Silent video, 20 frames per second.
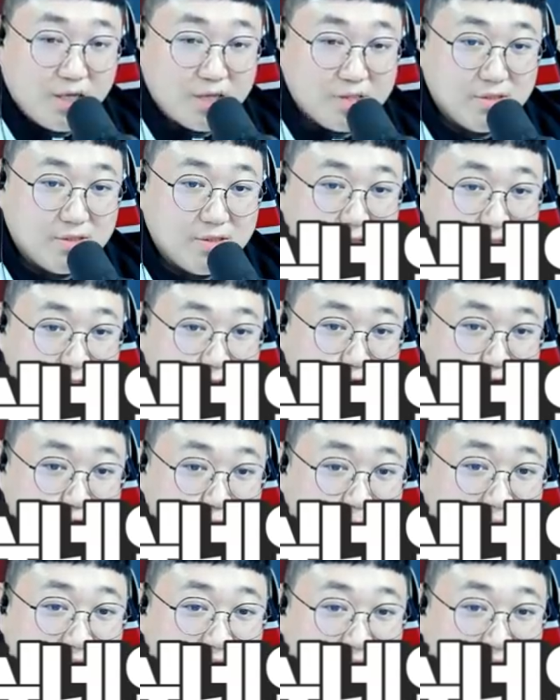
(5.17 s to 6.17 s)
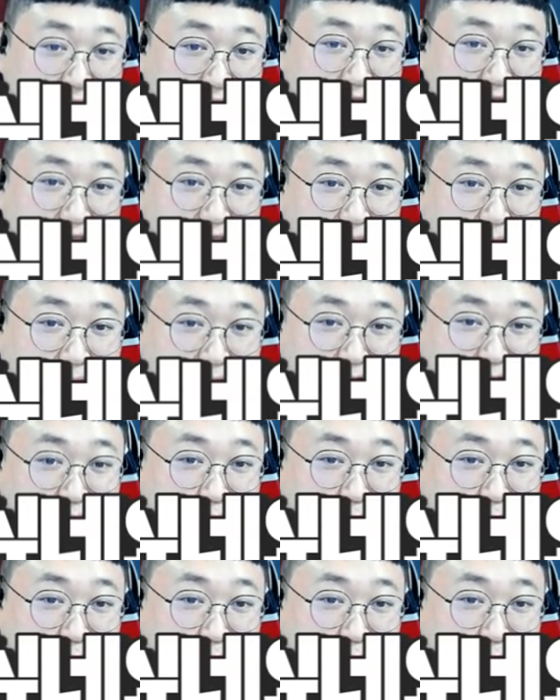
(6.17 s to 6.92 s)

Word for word: 그 슈바인 학생을 만들어